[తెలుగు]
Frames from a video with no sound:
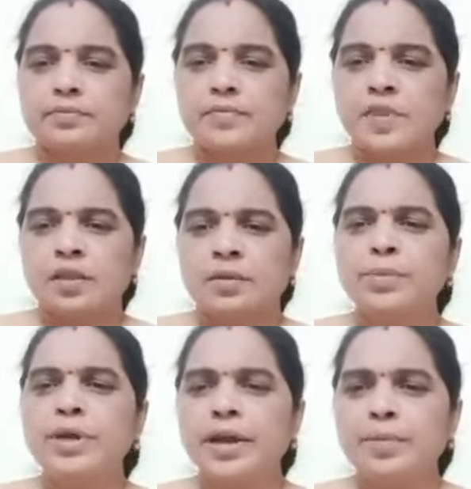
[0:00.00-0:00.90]
మీరేం
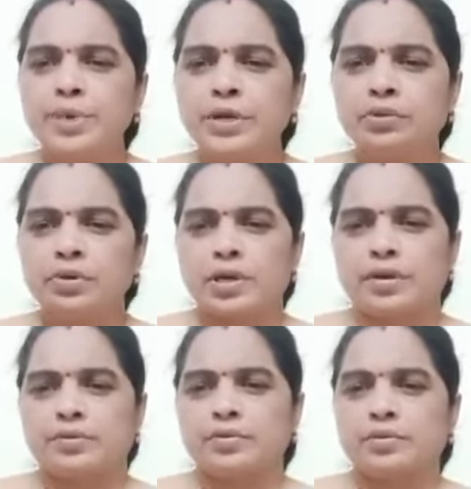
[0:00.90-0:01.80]
బీగుతున్నారు
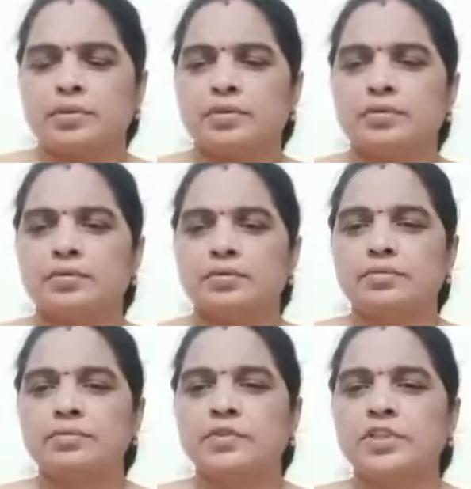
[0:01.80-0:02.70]

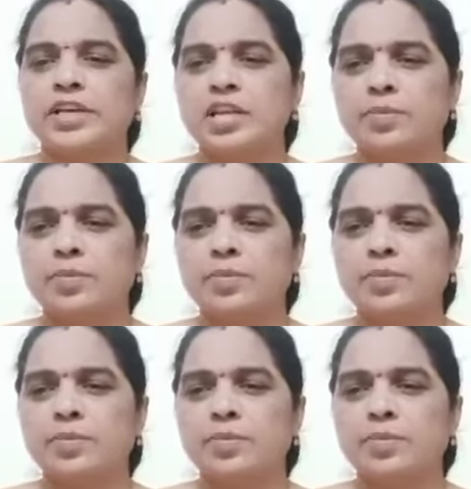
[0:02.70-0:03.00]
చంద్రబాబు